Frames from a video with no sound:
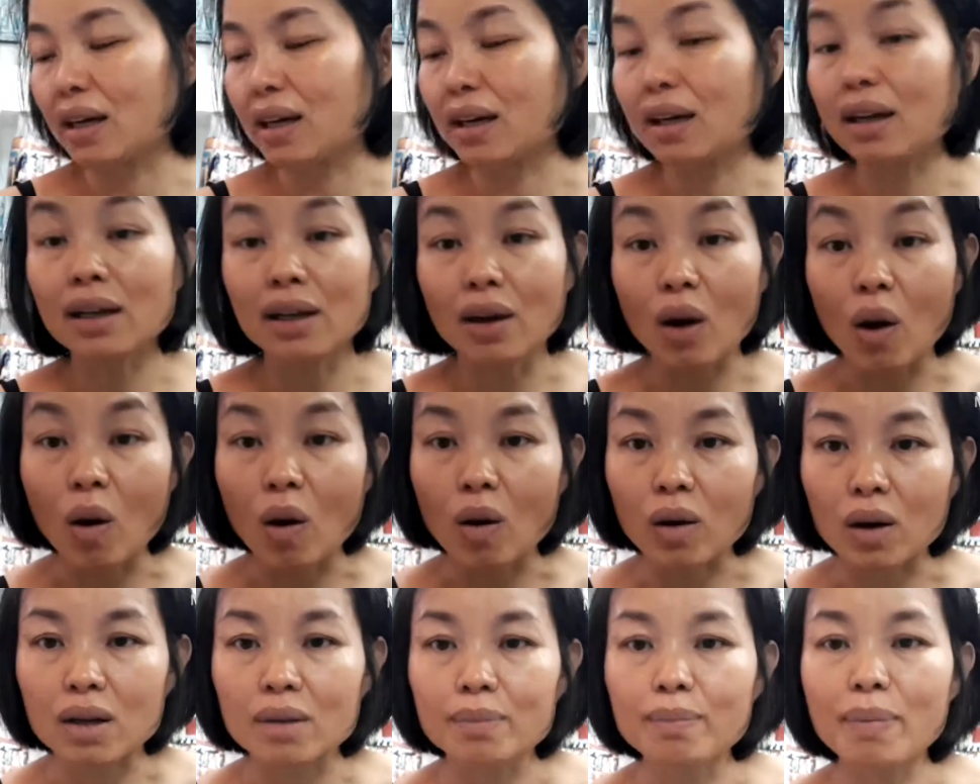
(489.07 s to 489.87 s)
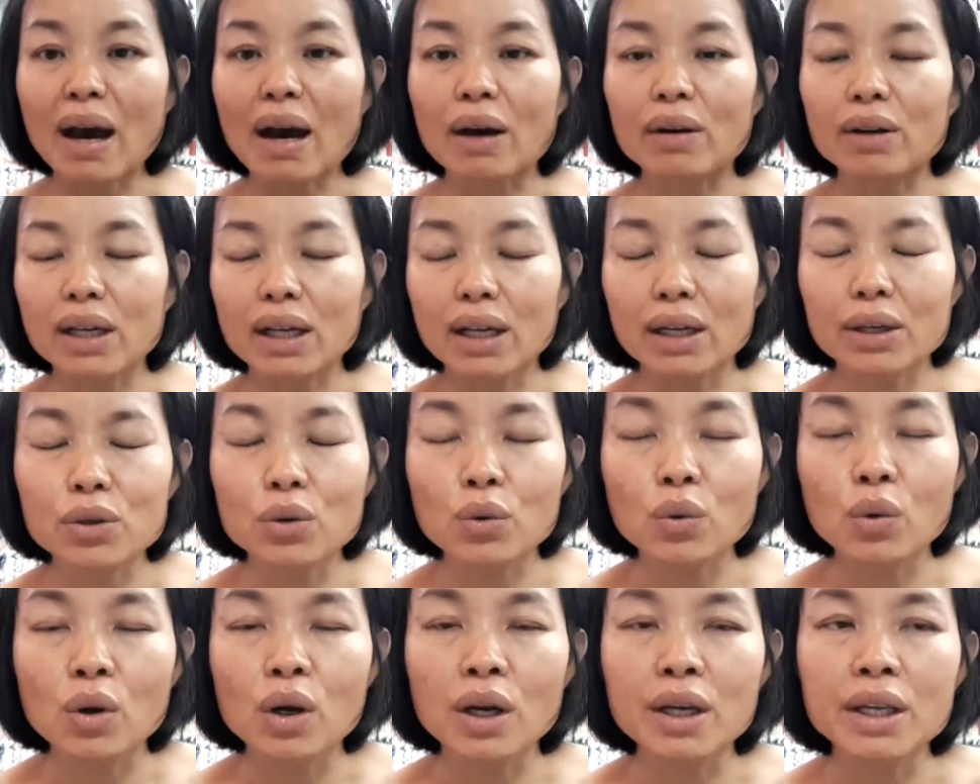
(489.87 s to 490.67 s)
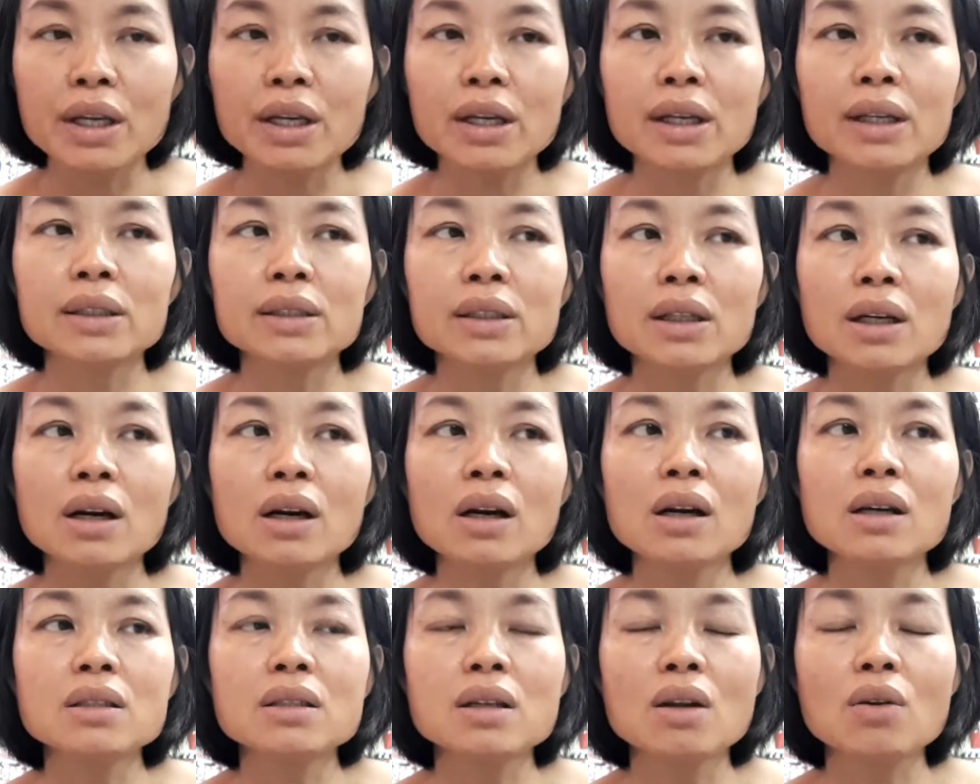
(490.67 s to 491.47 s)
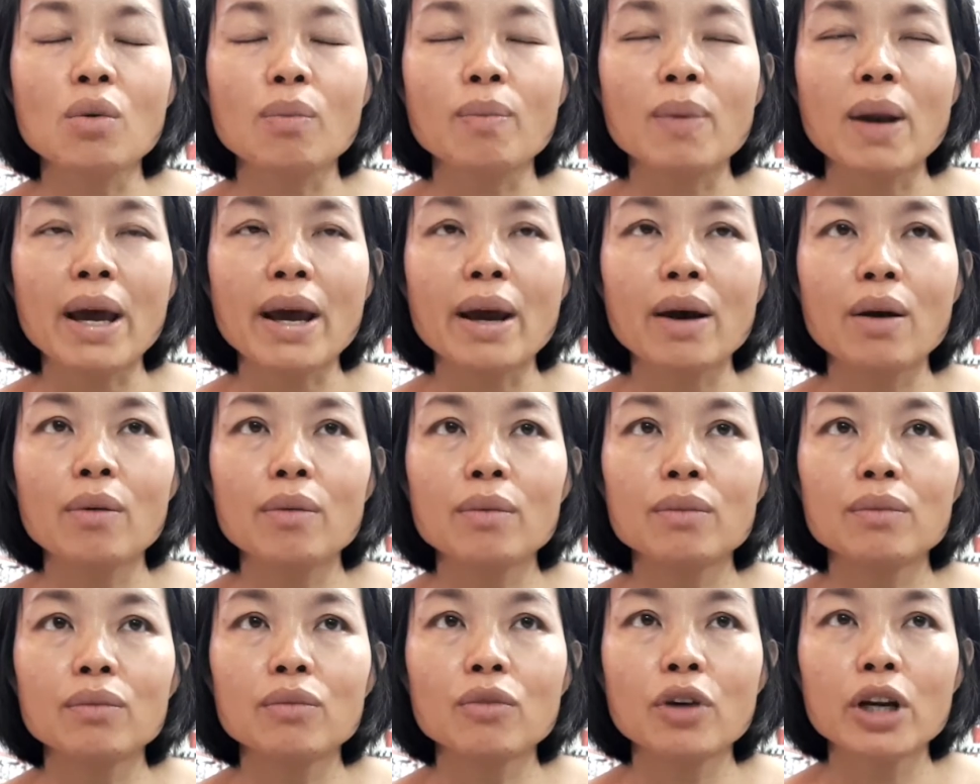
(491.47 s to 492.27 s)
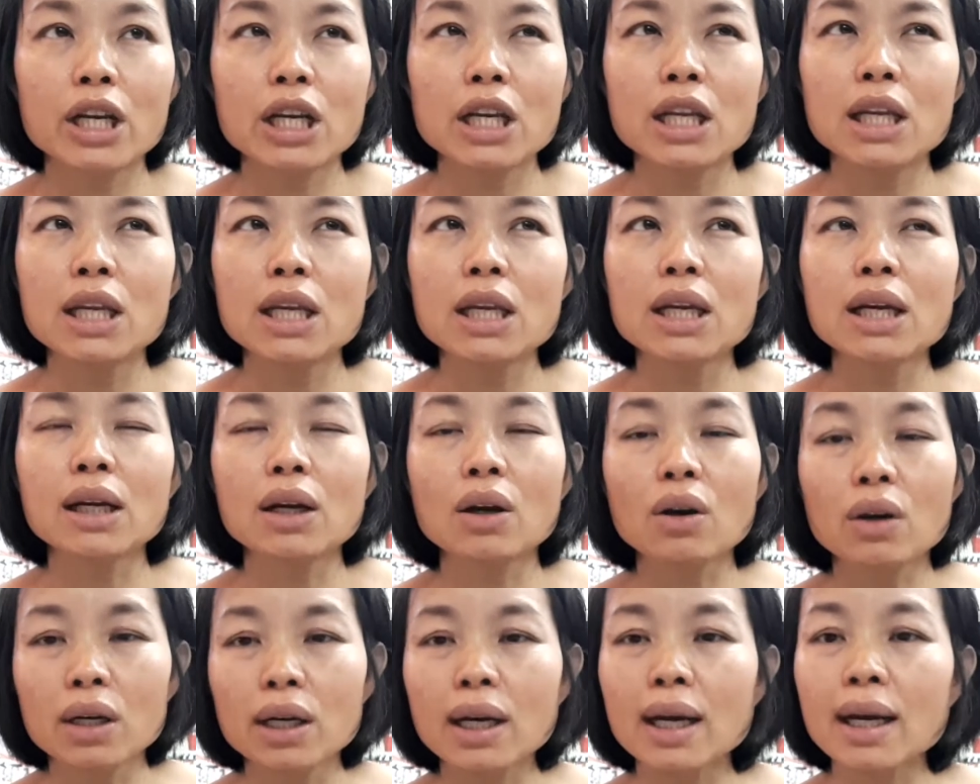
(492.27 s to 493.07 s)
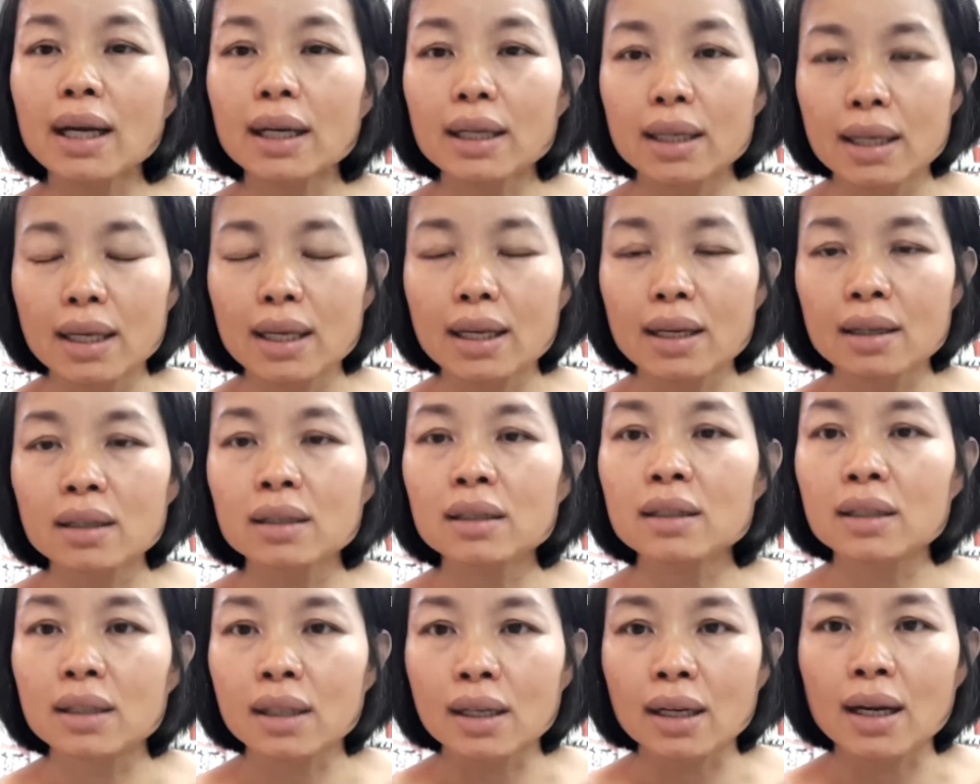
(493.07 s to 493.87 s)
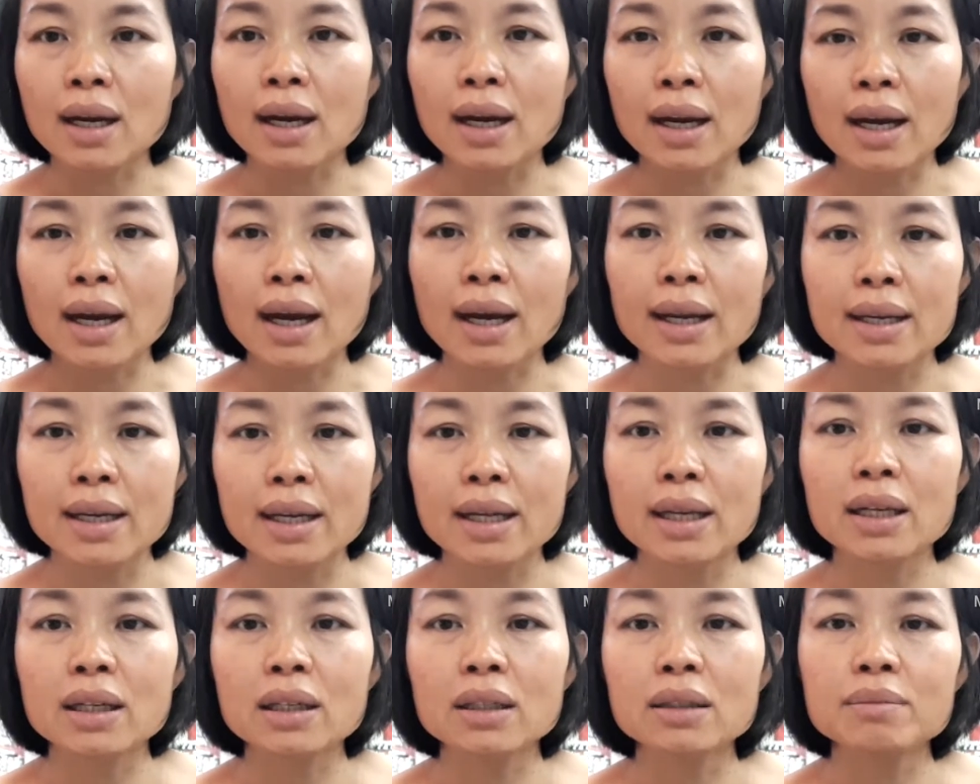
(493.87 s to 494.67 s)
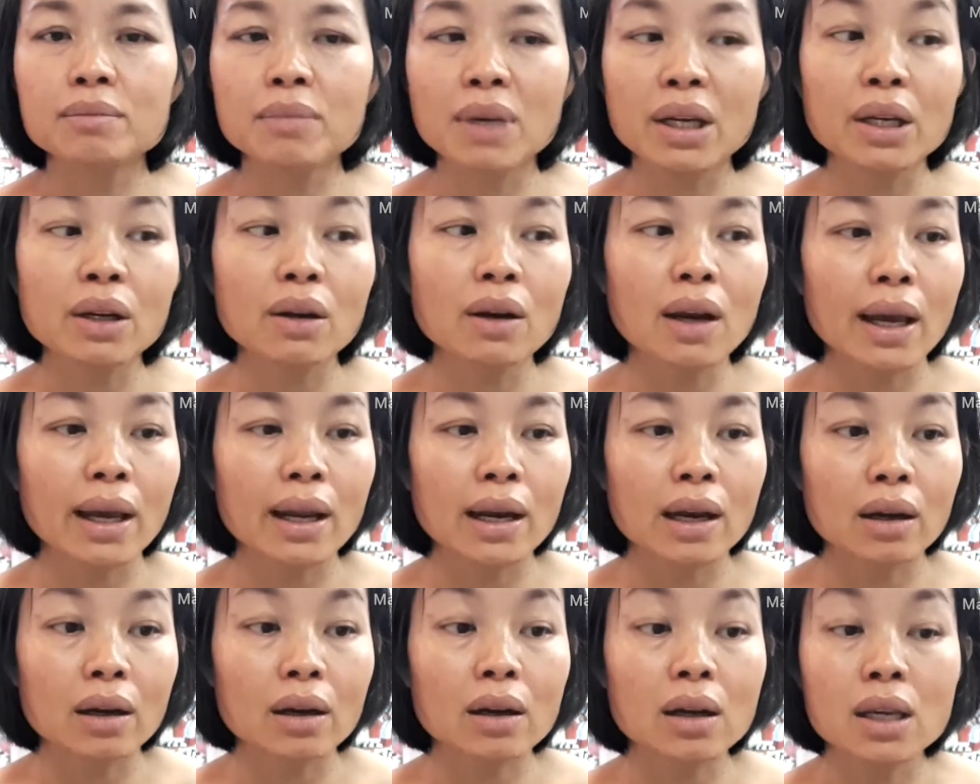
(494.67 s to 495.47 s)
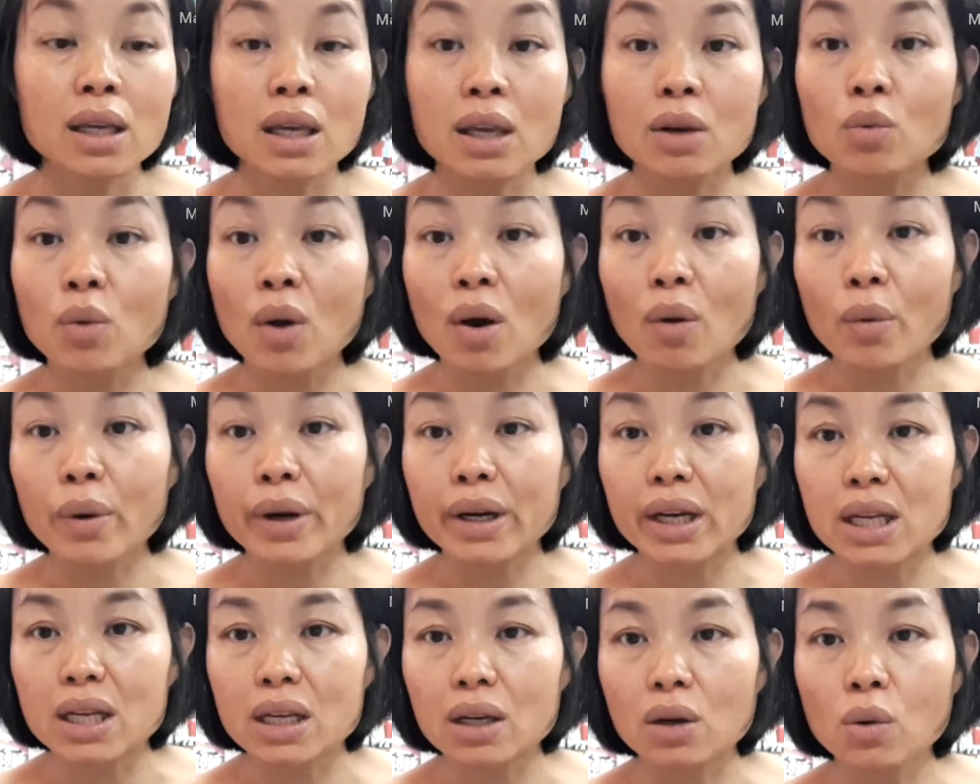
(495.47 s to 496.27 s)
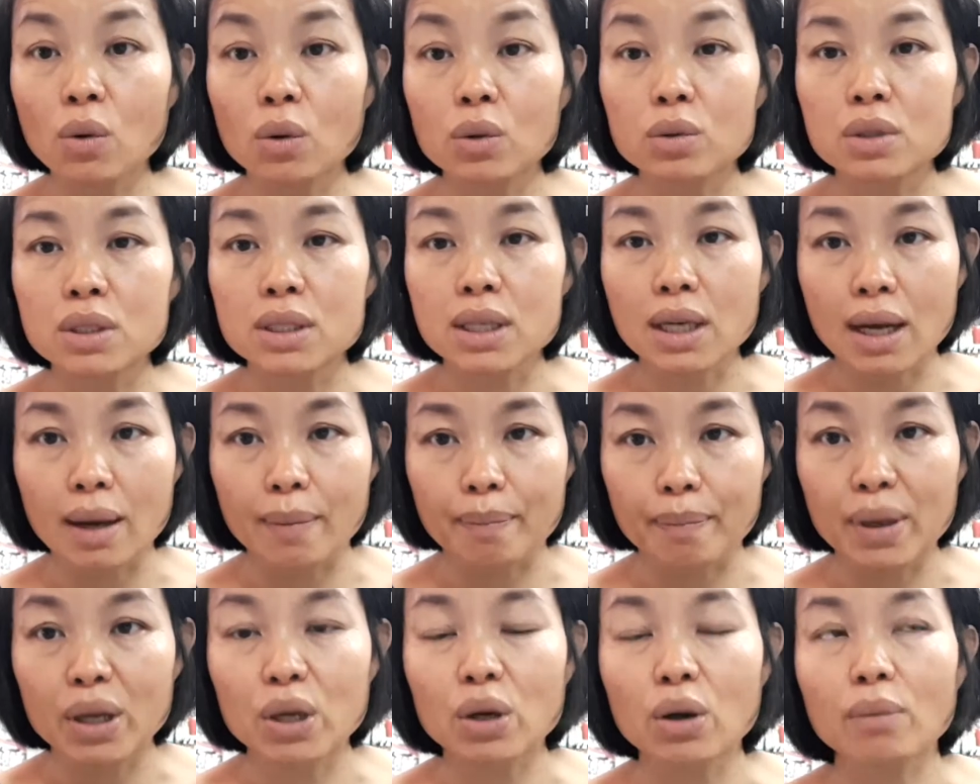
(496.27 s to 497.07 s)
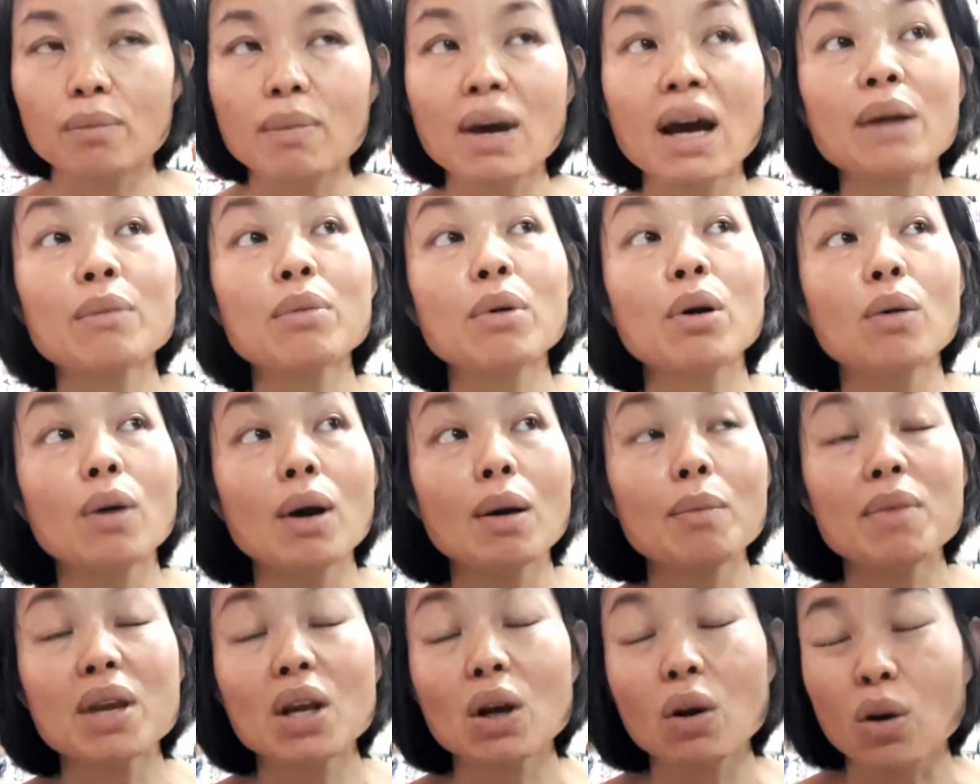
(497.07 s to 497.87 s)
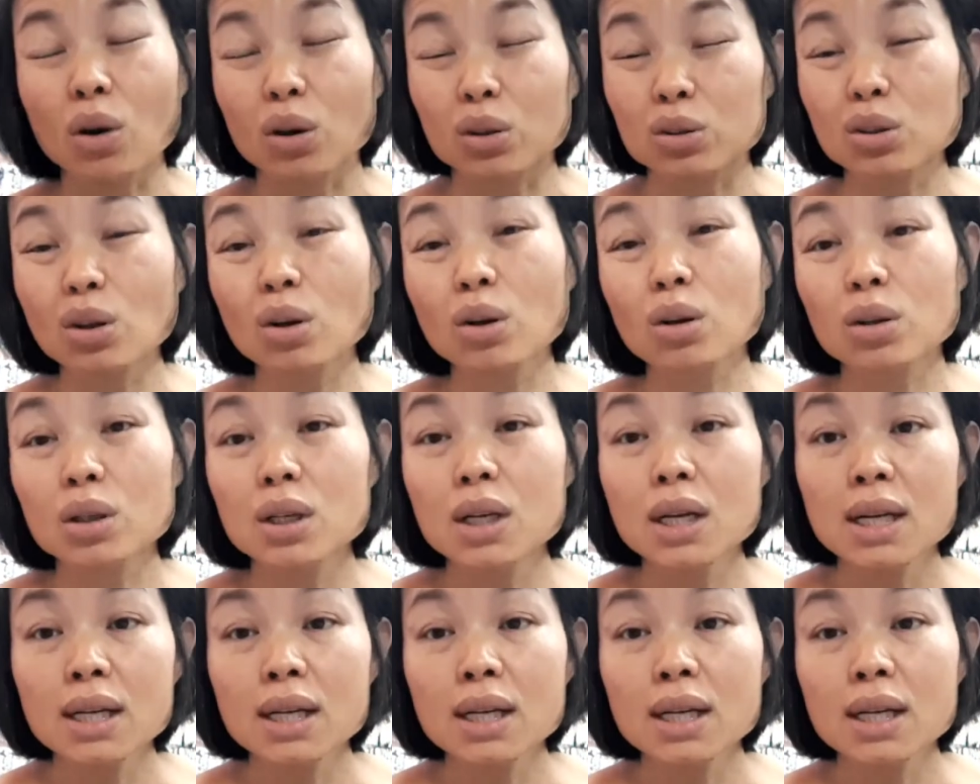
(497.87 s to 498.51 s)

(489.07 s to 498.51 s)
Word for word: เลือดออกหรือเปล่านะคะ ยุงก็เยอะก็สรุปแล้ววันนี้ค่อนข้างดีขึ้นนะคะ อาการดีขึ้นไม่เท่าไหร่ แล้วก็คิดว่าวันนี้คงจะกลับไปนอนบ้าน เพราะว่ามีของต้อง